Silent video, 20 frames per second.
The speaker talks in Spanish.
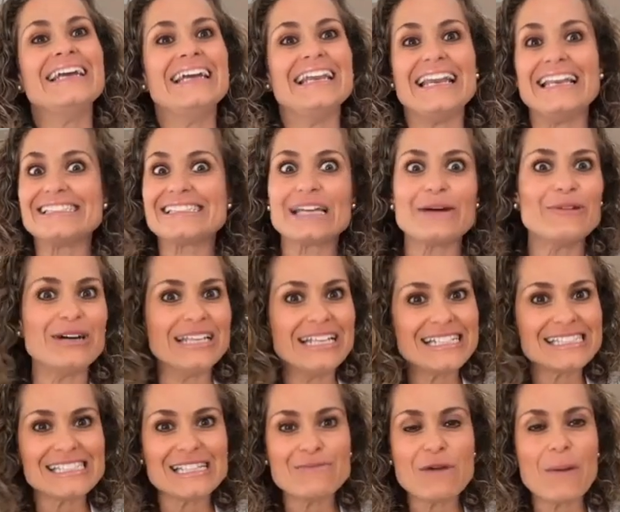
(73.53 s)
Le está
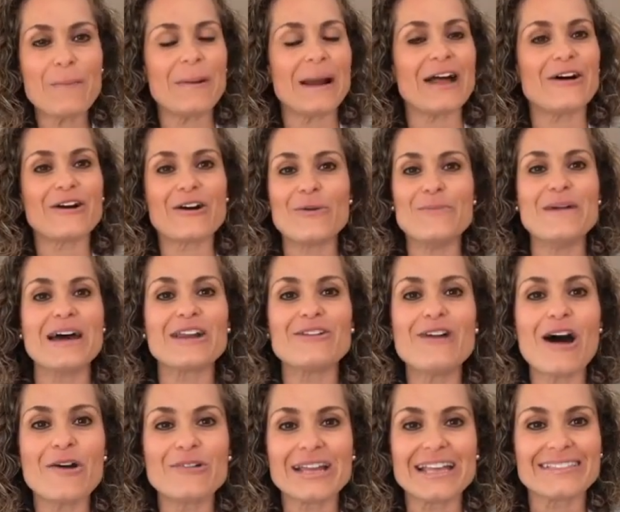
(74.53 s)
buenísimo para comerlo
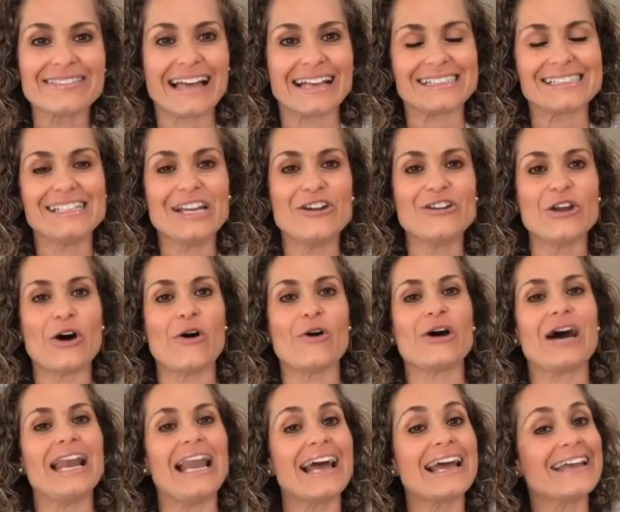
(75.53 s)
ahorita, ¿sí o no?
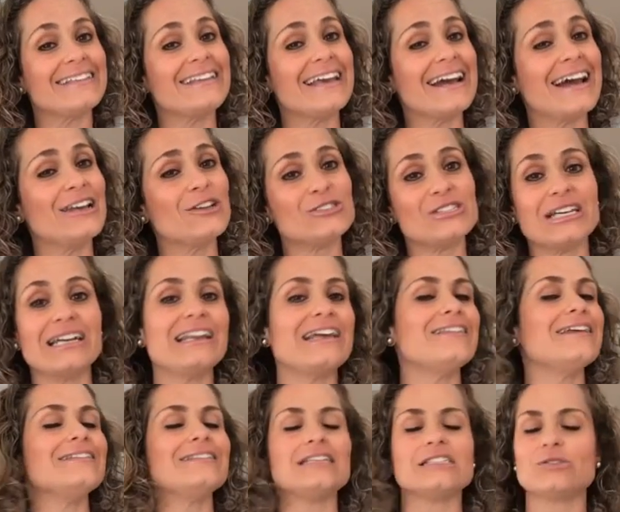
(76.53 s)
Ojalá que tengan los
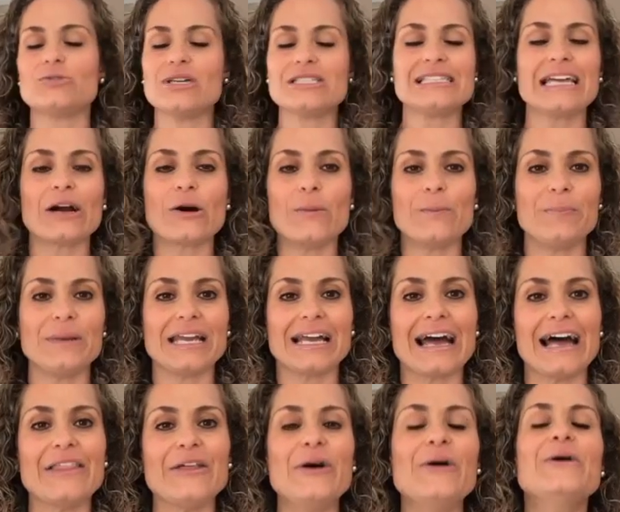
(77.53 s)
ingredientes, no está
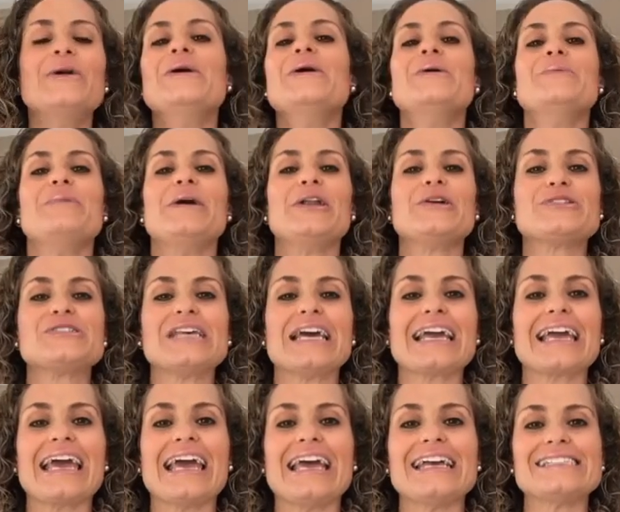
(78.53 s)
complicado, pero sé
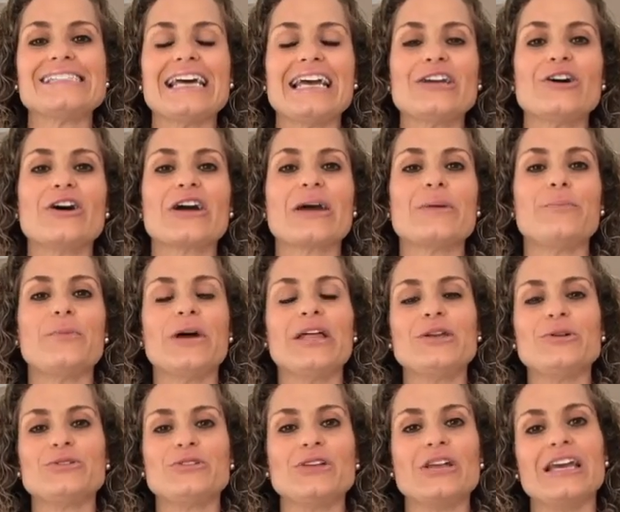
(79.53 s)
que es algo que
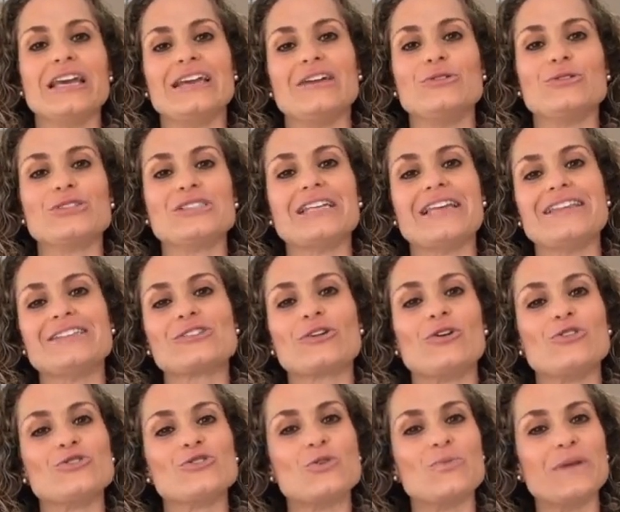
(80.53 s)
pueden eh, ustedes
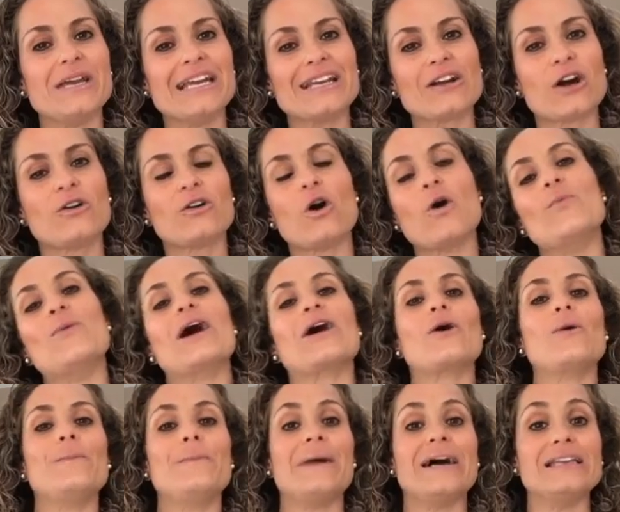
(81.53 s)
consumir como
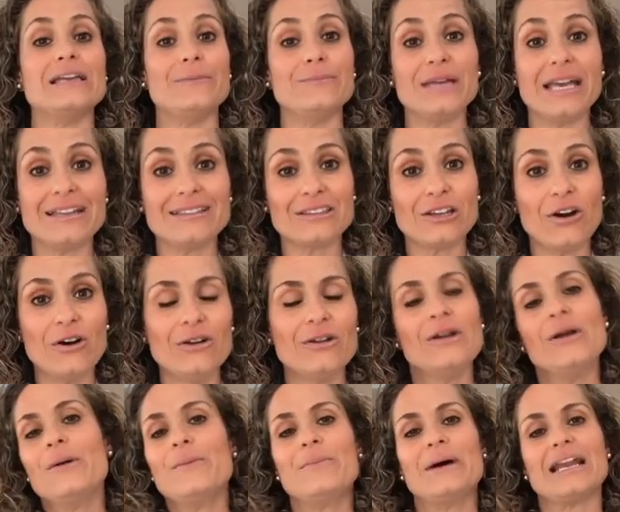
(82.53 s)
acompañamiento
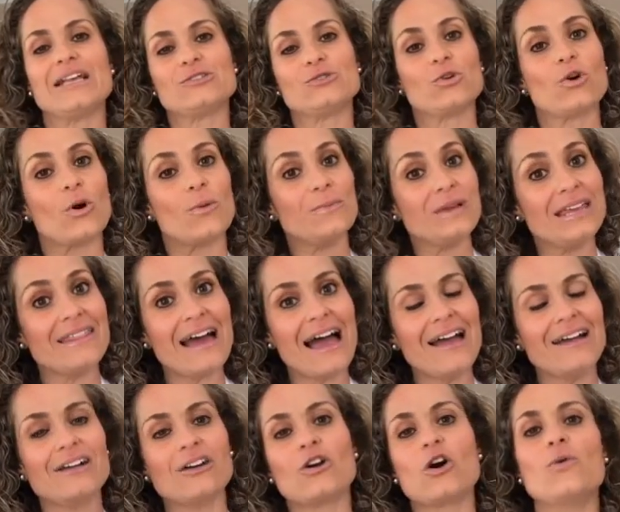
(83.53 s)
para su comida,
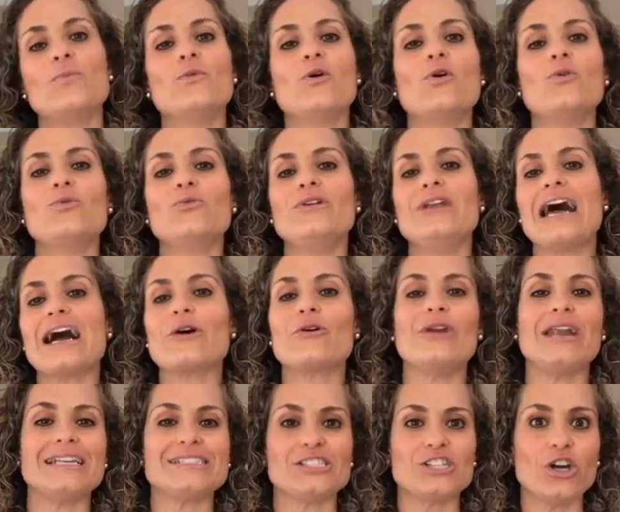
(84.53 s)
como una
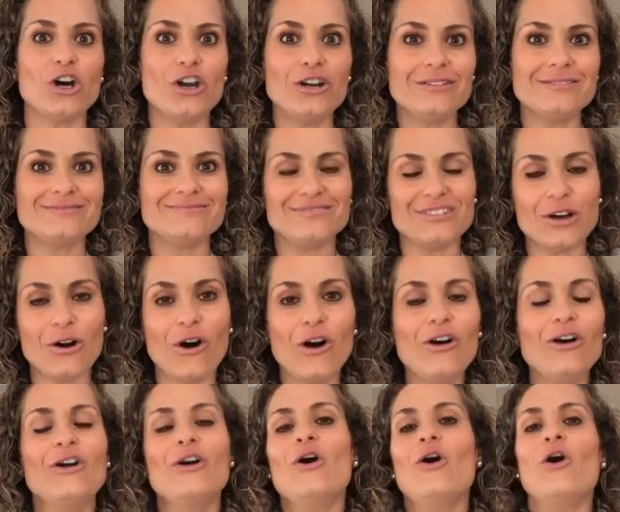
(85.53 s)
colación, ¿no?
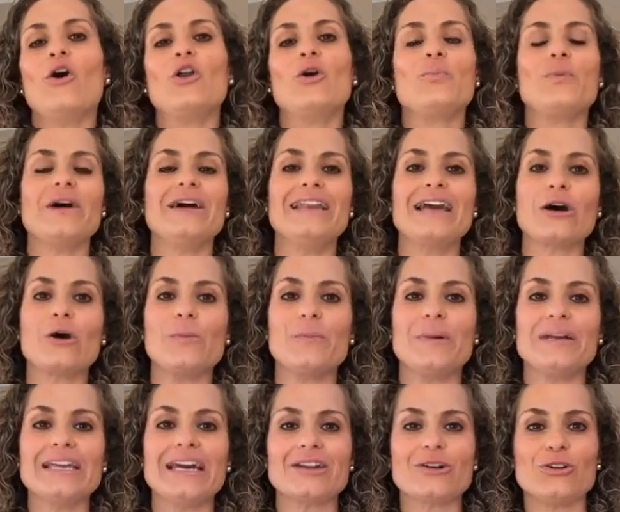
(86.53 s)
O lo pueden
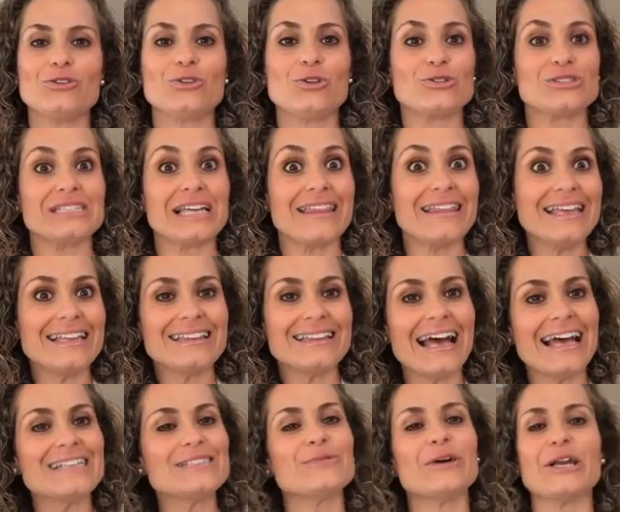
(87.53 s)
acompañar con
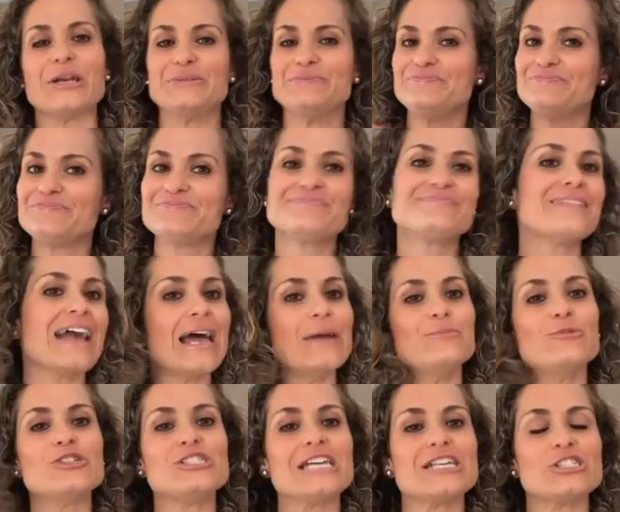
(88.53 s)
tostaditas, bueno, hay
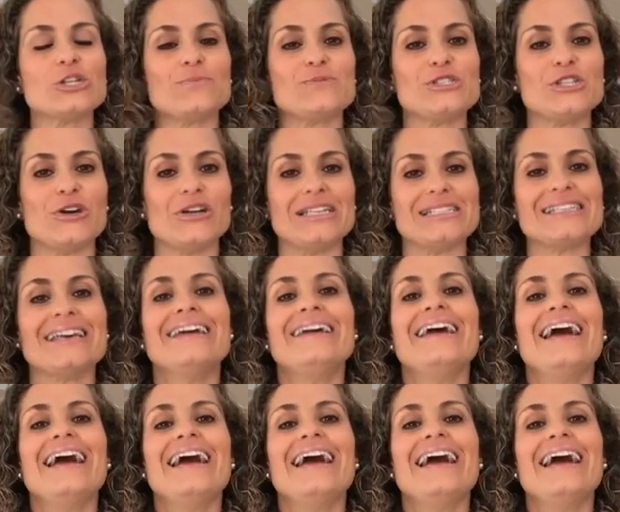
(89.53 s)
muchas opciones.